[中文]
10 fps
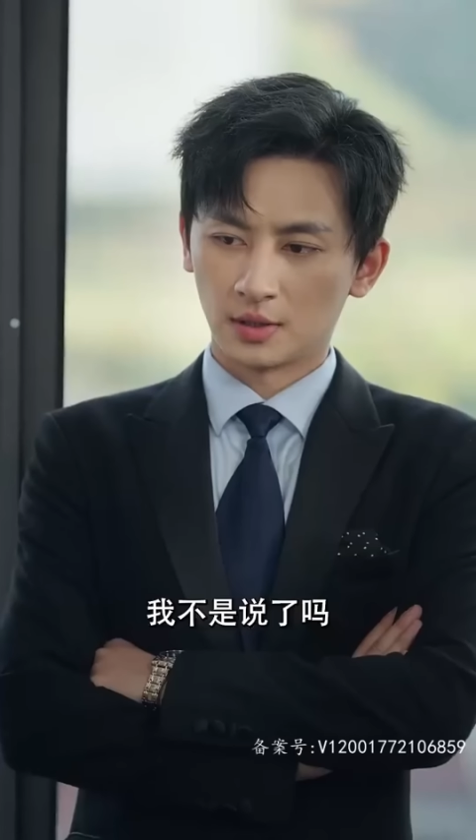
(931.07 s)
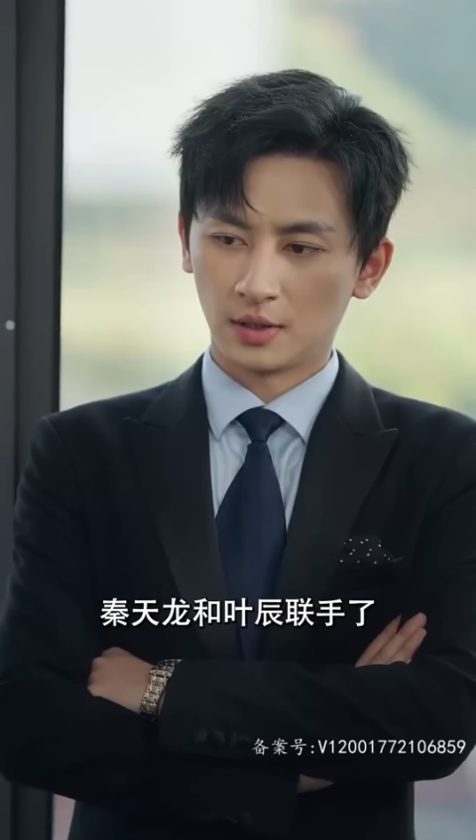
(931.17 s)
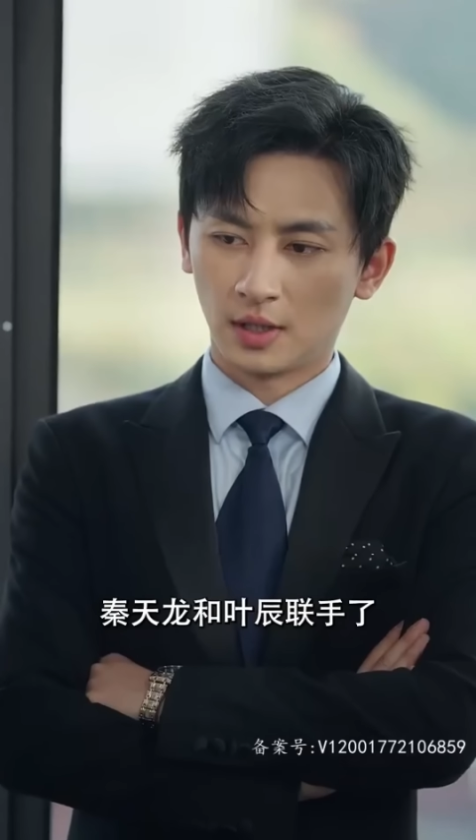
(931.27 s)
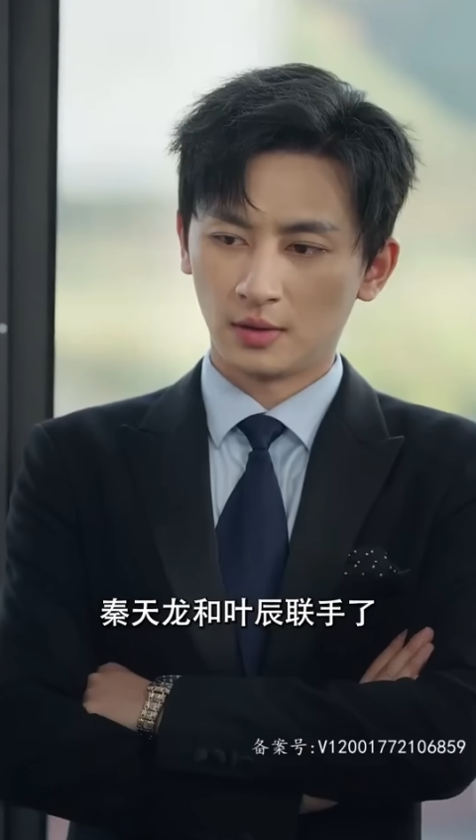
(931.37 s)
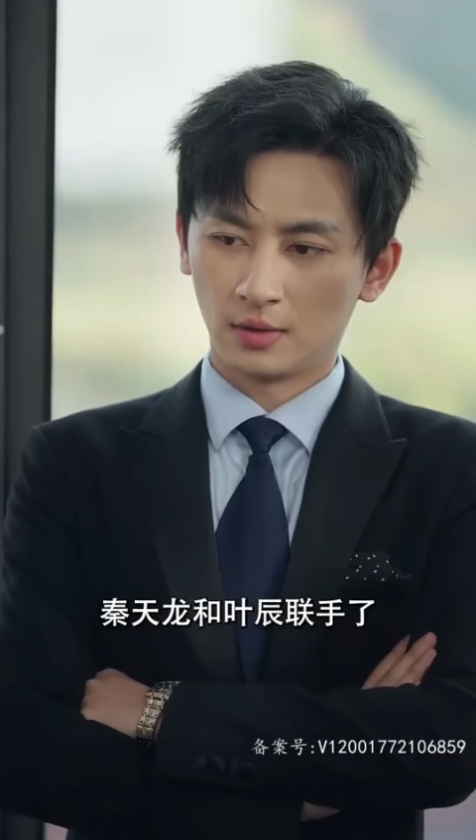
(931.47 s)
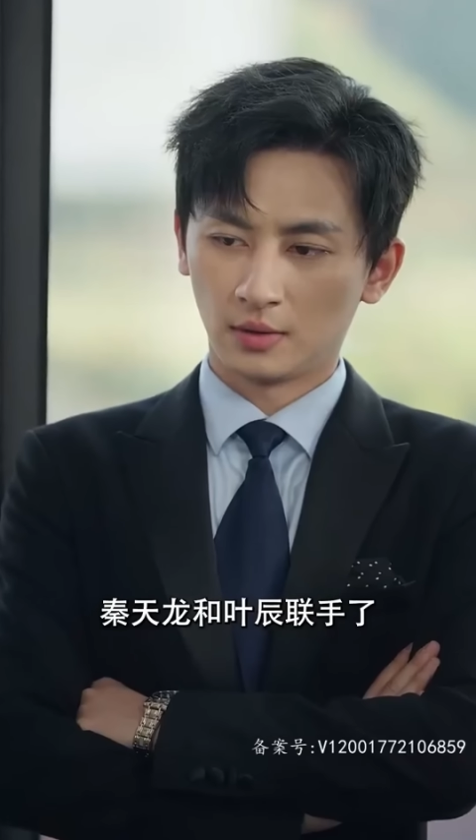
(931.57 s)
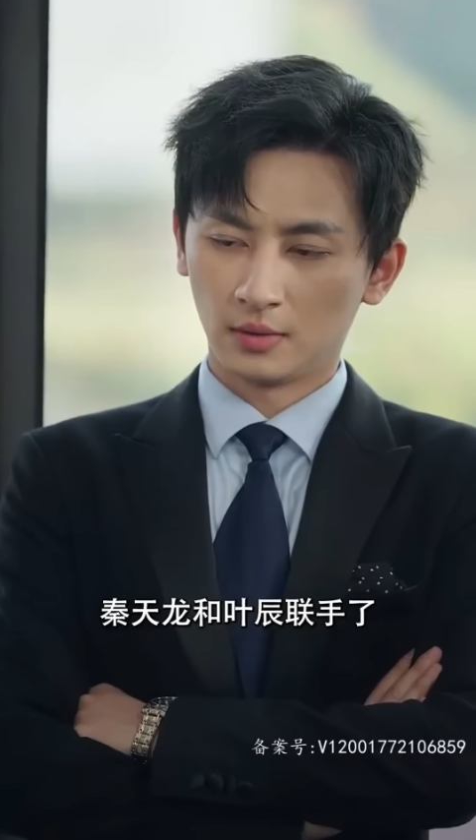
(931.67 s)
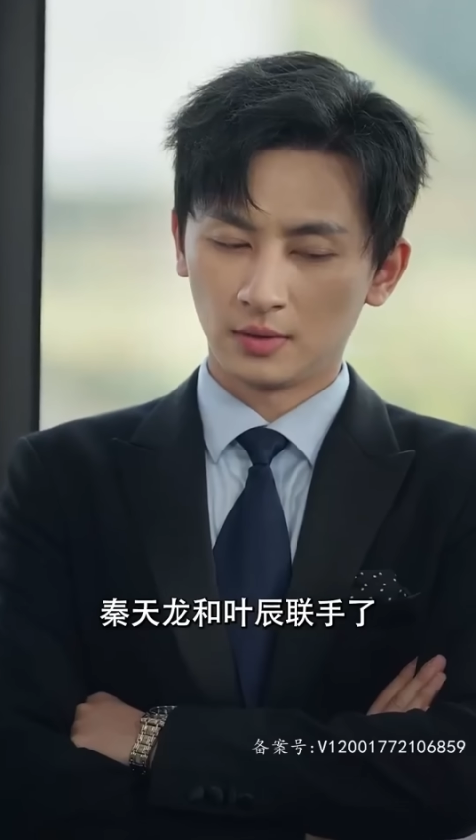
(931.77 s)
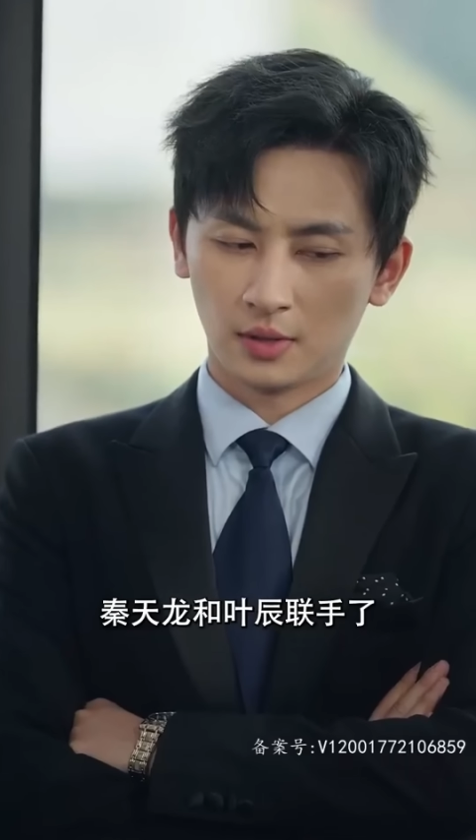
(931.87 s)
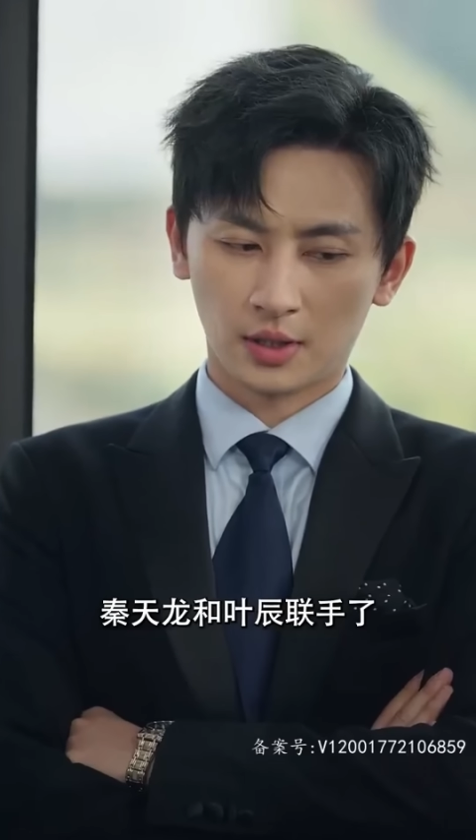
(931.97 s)
秦天
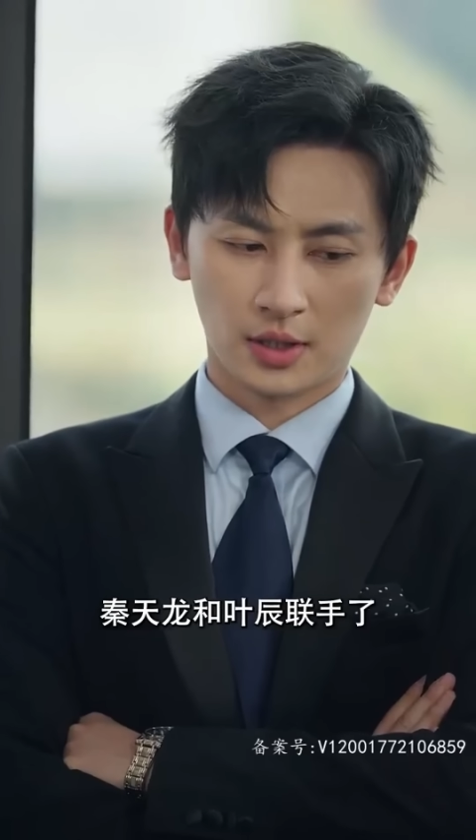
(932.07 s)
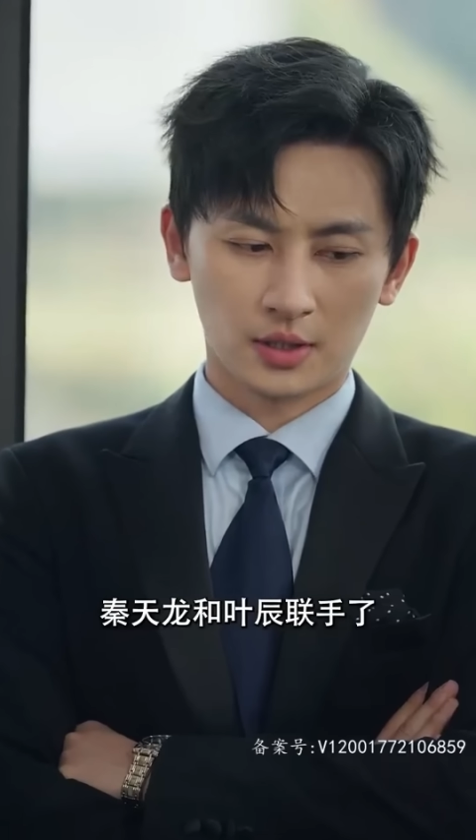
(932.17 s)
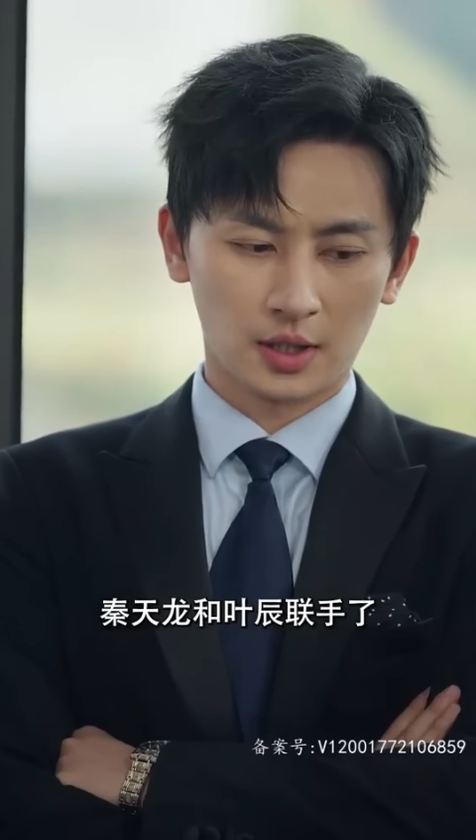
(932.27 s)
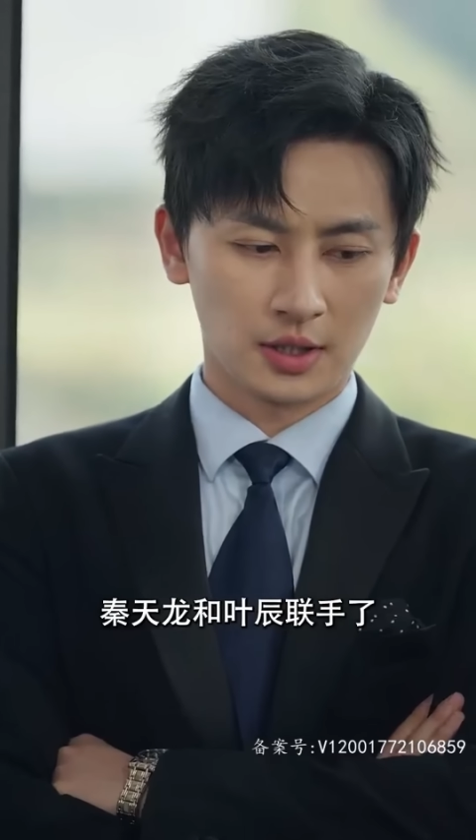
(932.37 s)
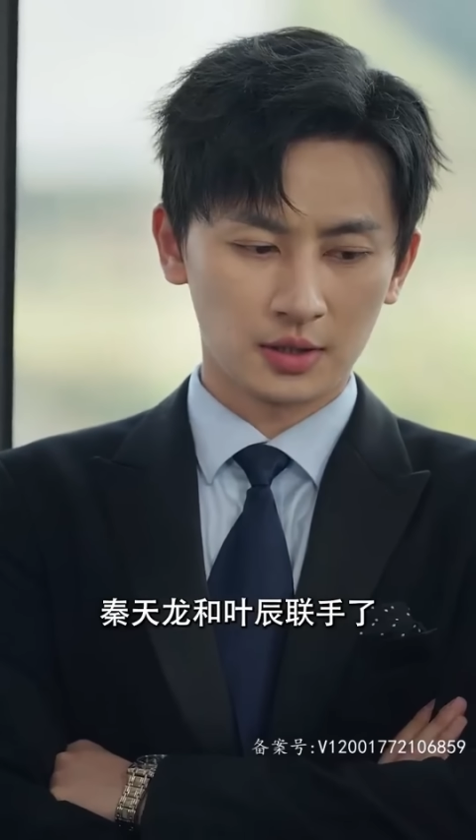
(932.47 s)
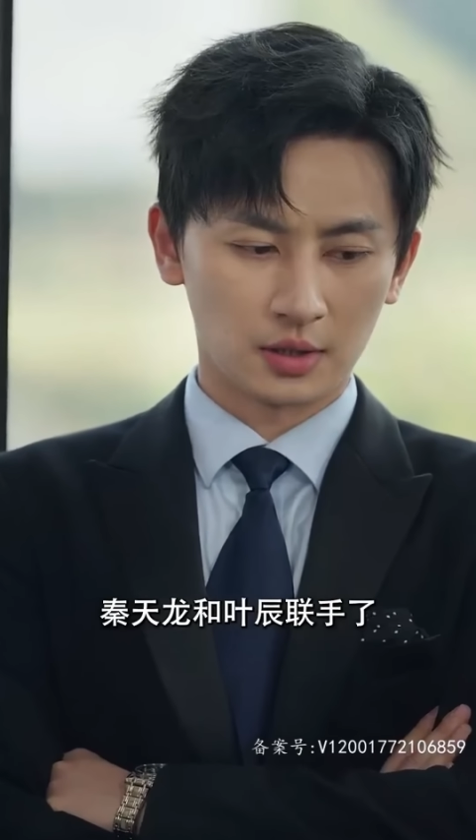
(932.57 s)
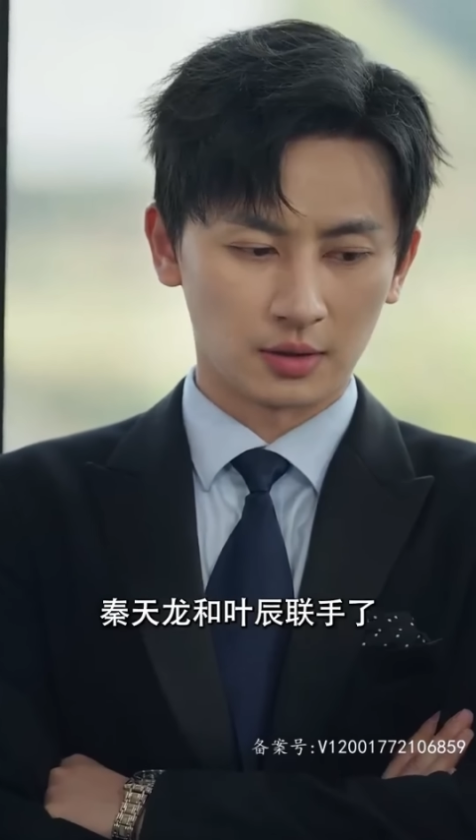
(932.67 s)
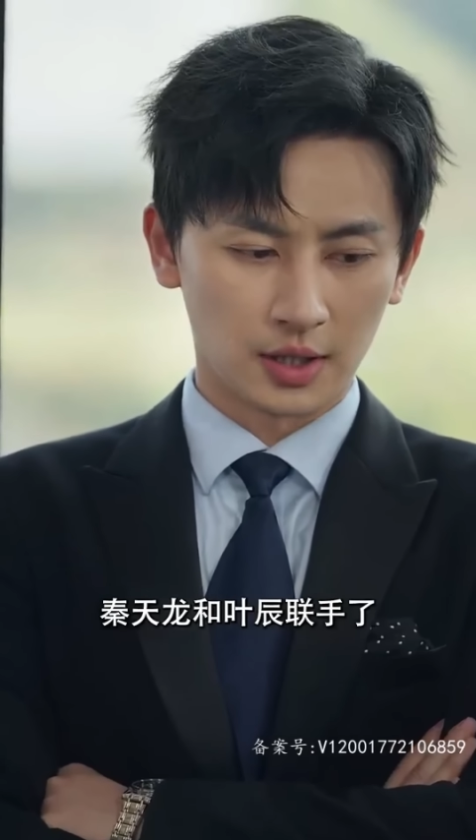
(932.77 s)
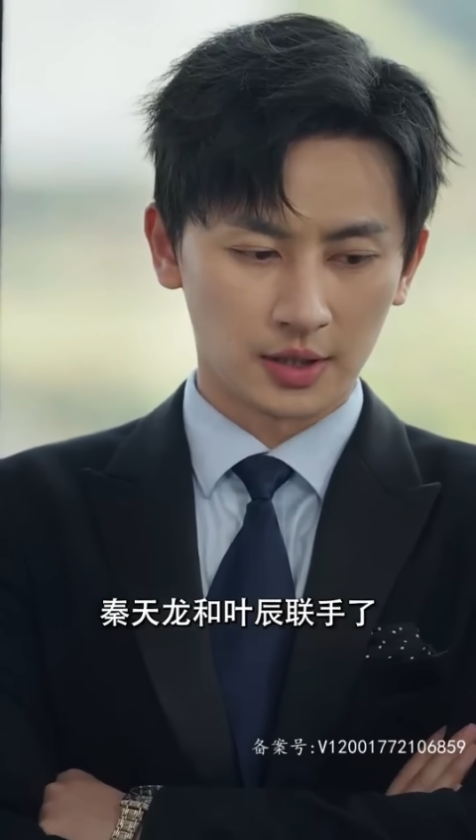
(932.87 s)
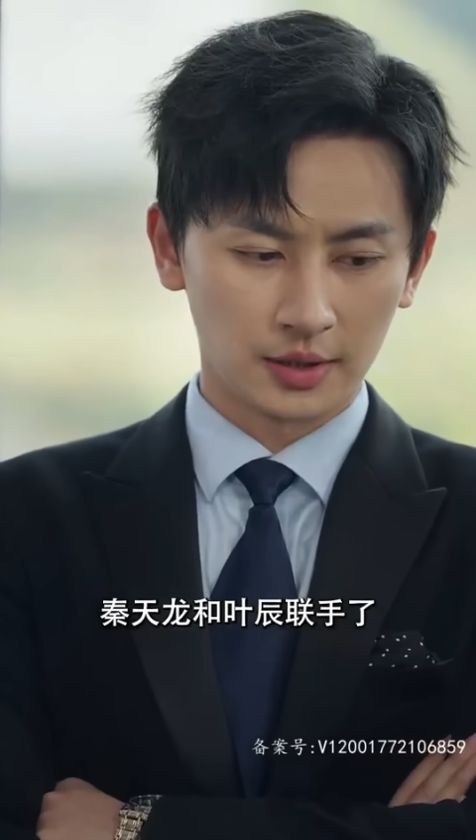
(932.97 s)
龙和叶辰联手
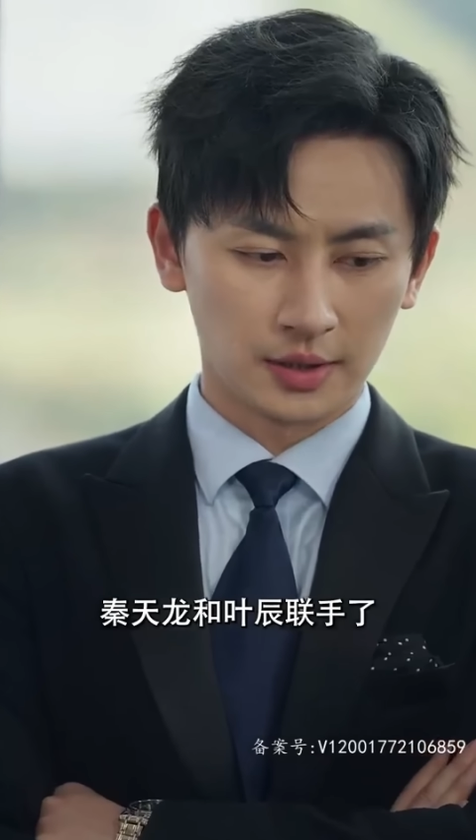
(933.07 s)
的，